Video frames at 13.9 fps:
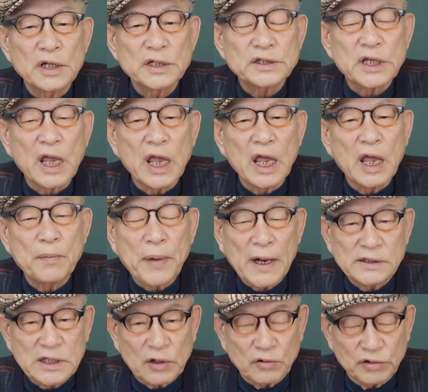새
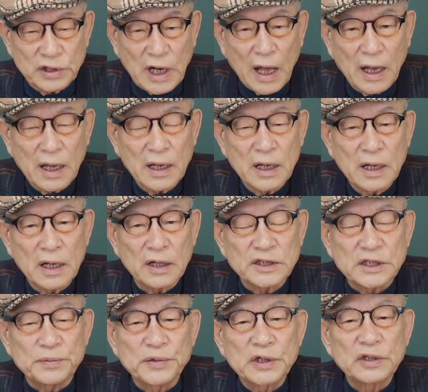발자국이나 어,
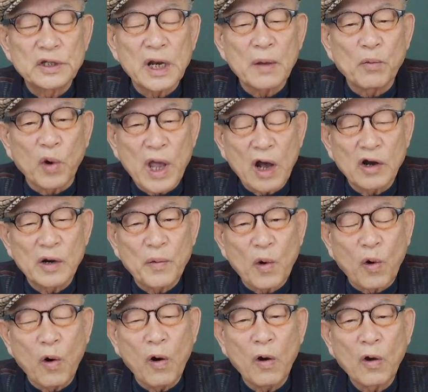짐승들의 모양을
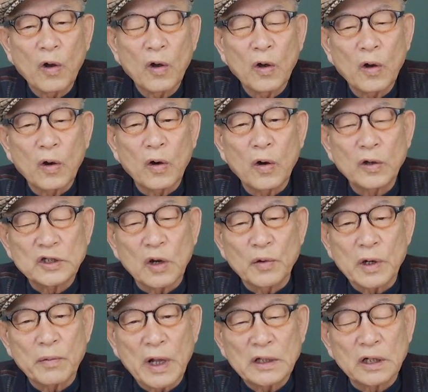보고 어,
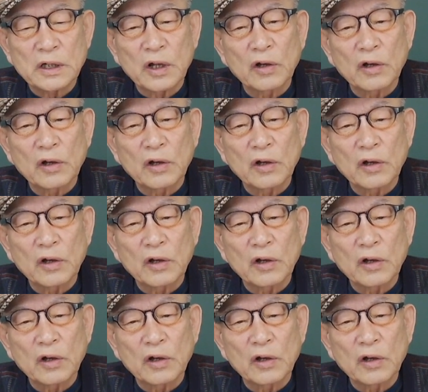처음으로 만들었다.